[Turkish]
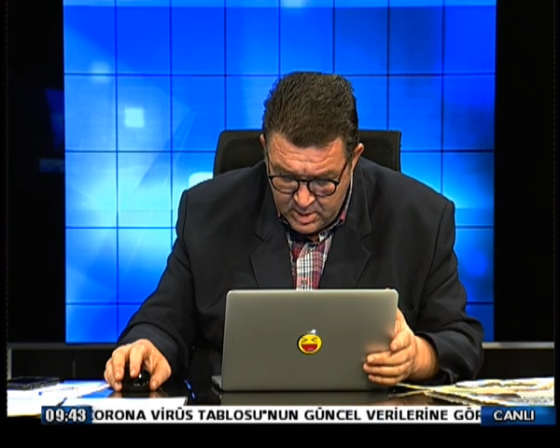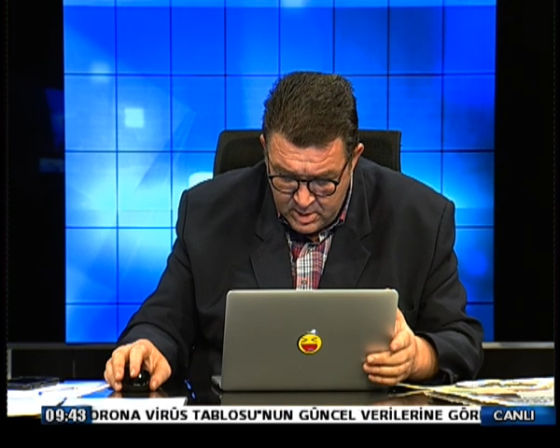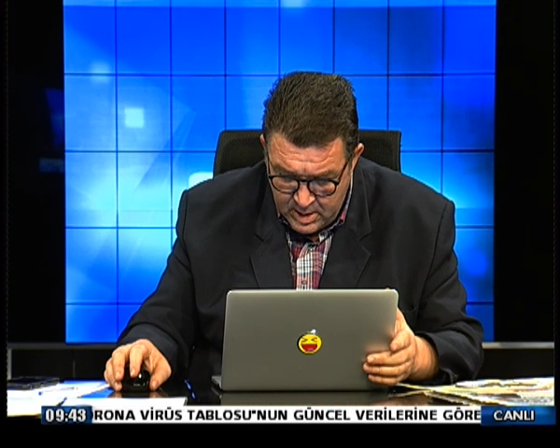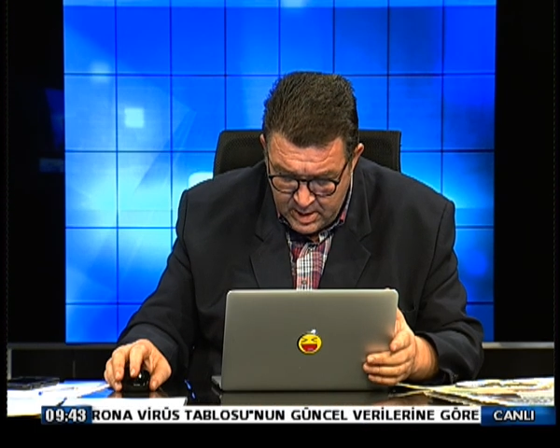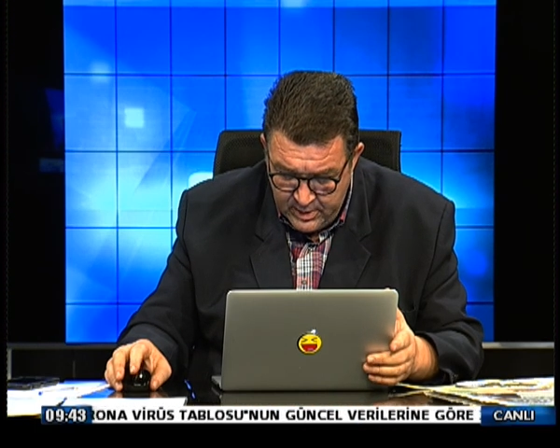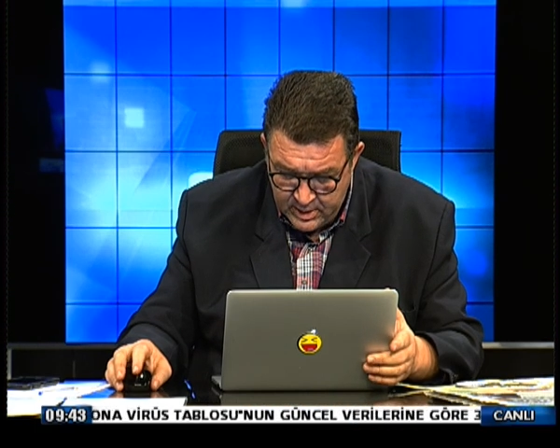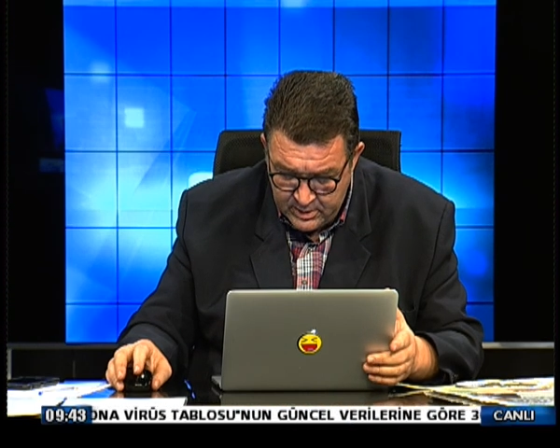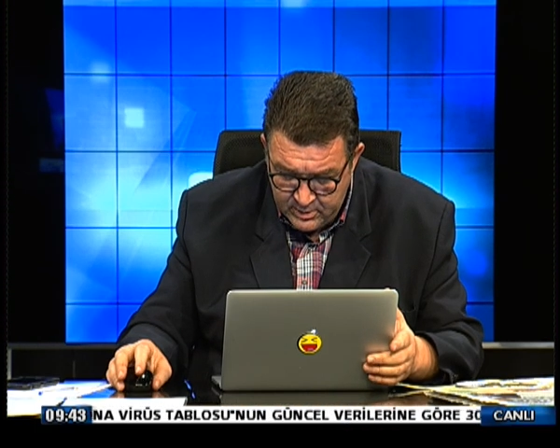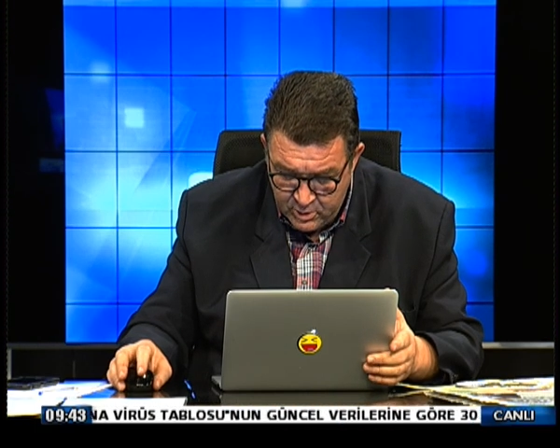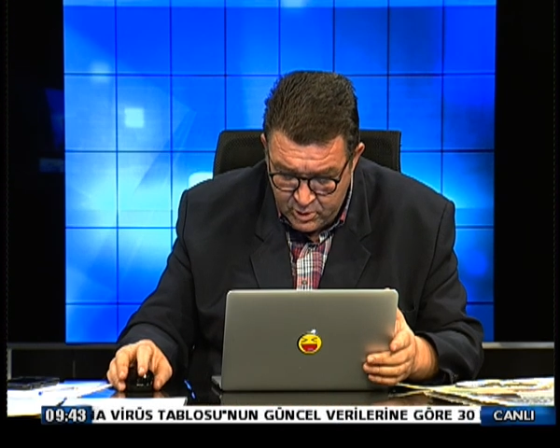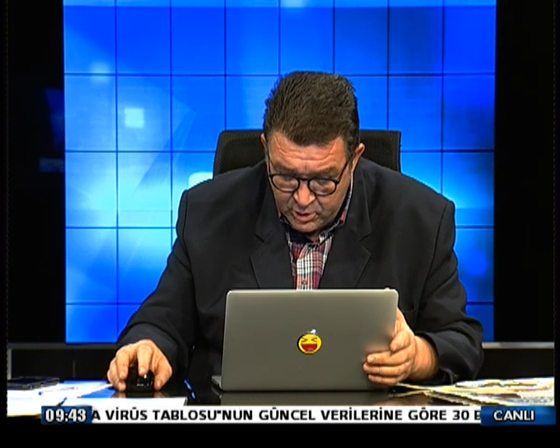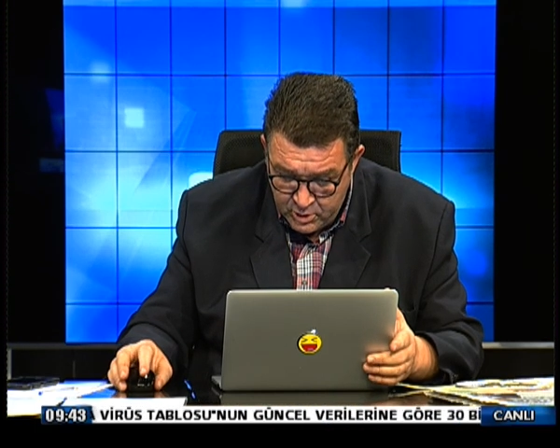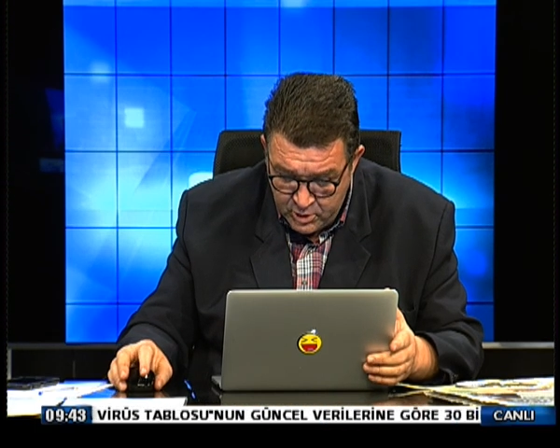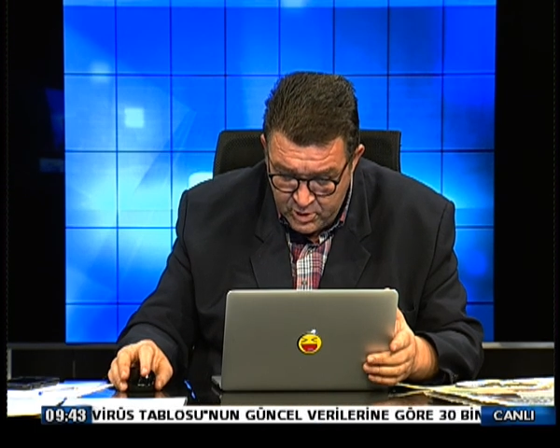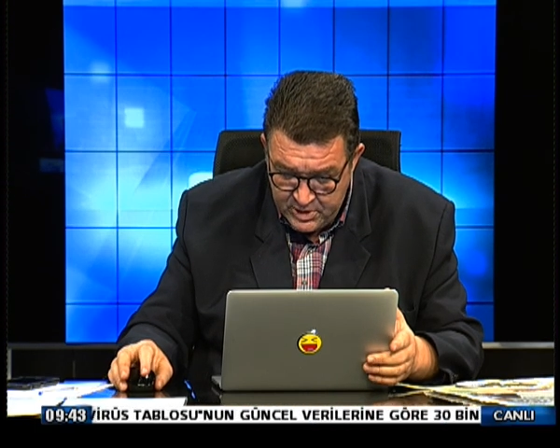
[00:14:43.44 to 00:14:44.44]
Evet,
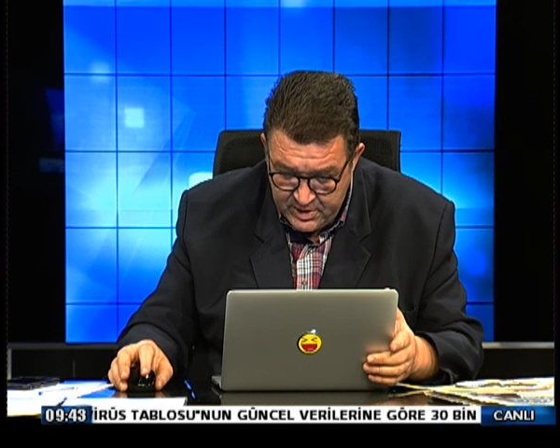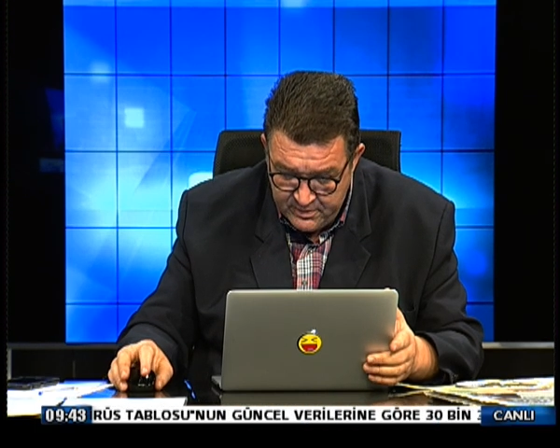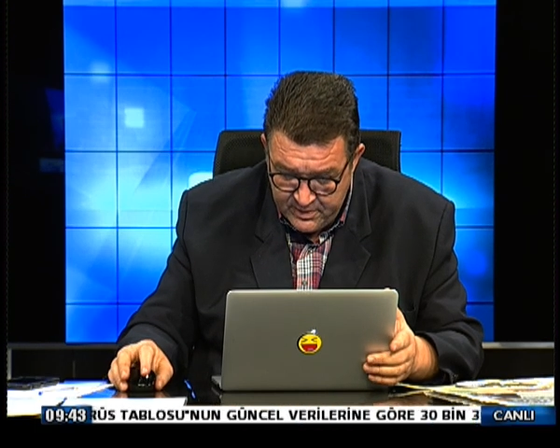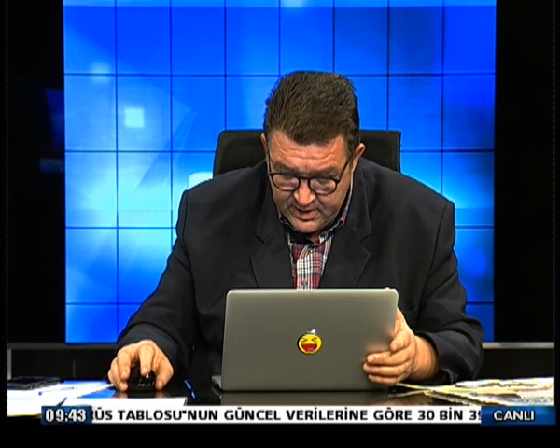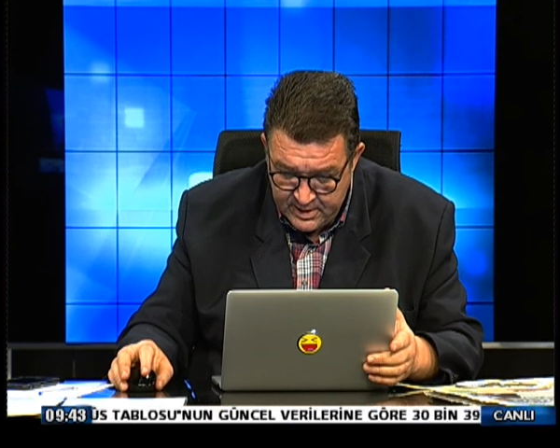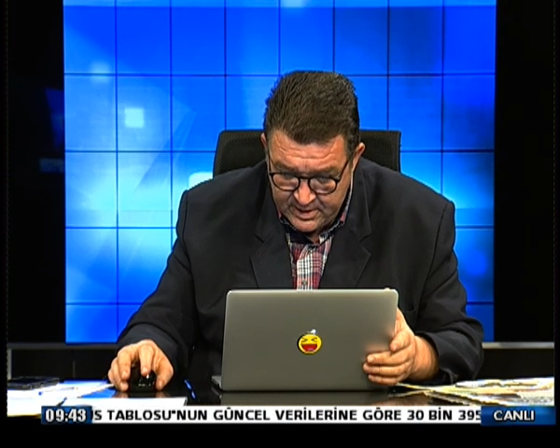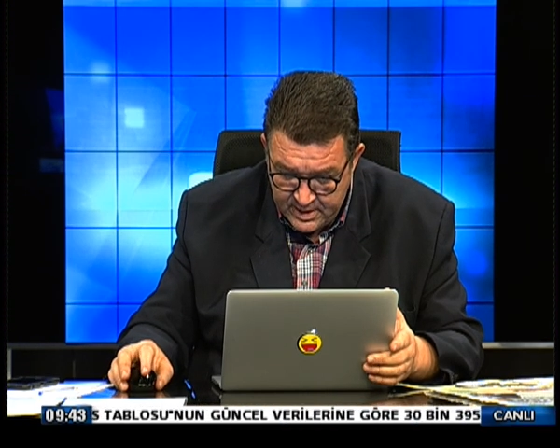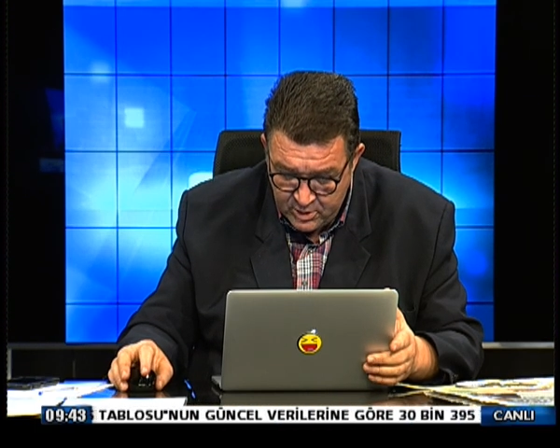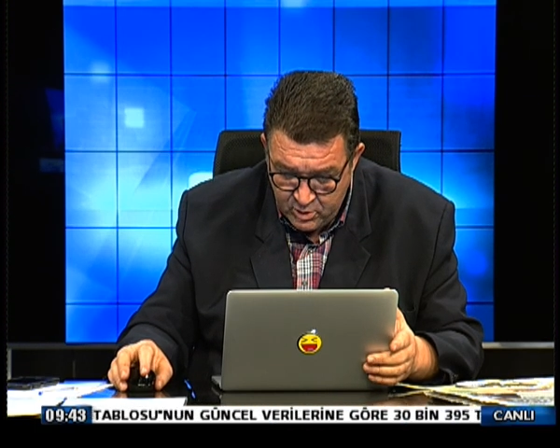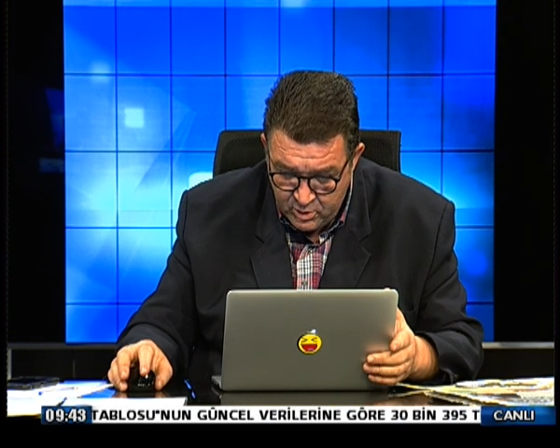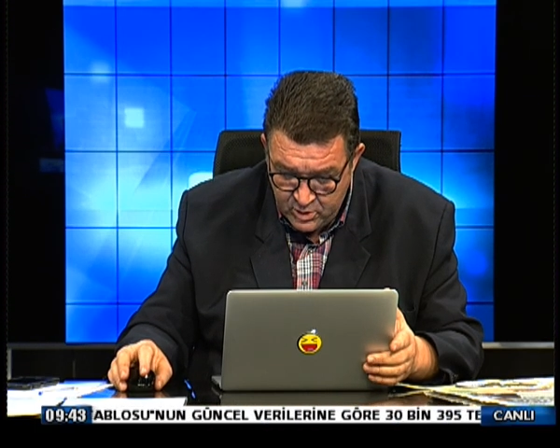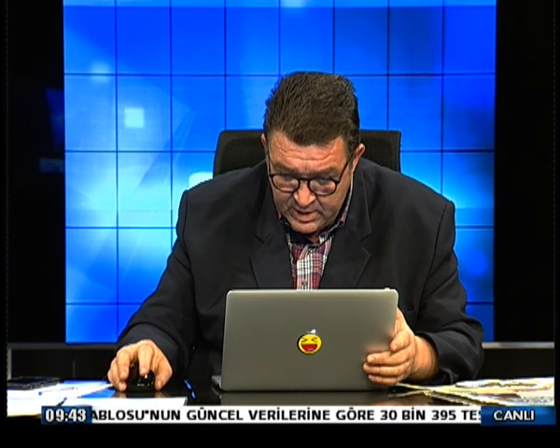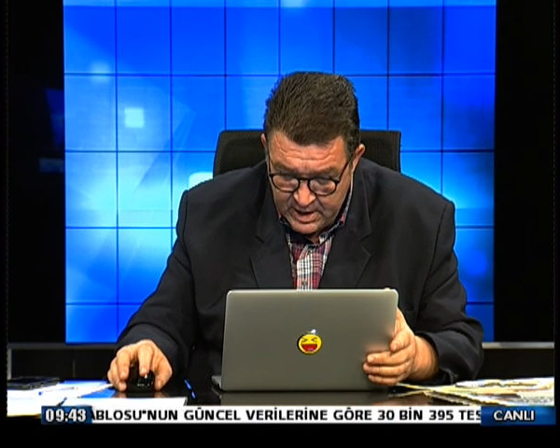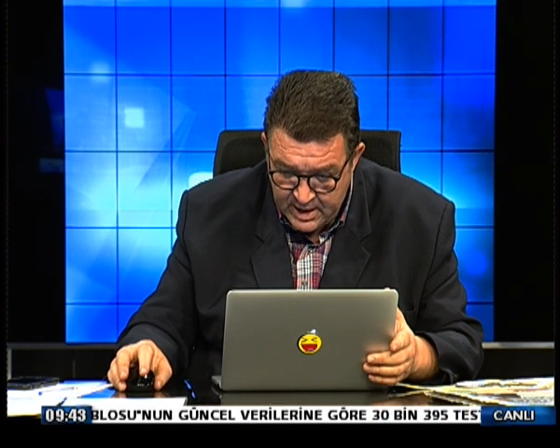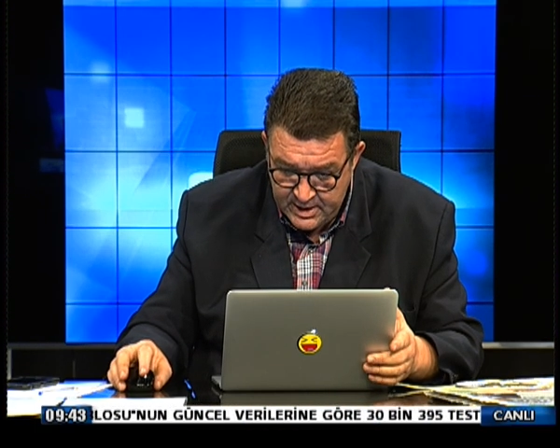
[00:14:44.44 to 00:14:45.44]
köşlü çiftlikte
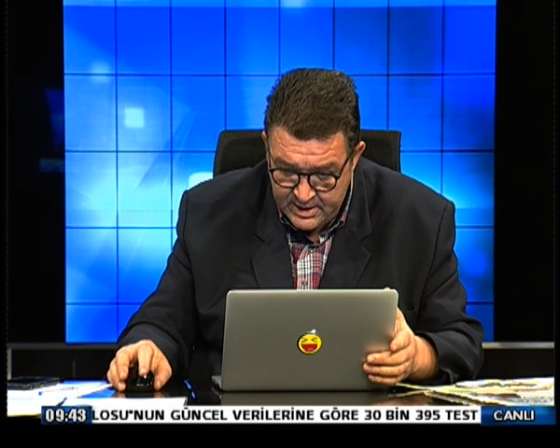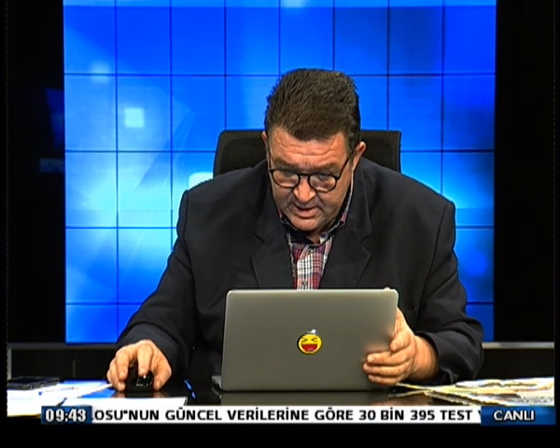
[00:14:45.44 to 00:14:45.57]
dükkan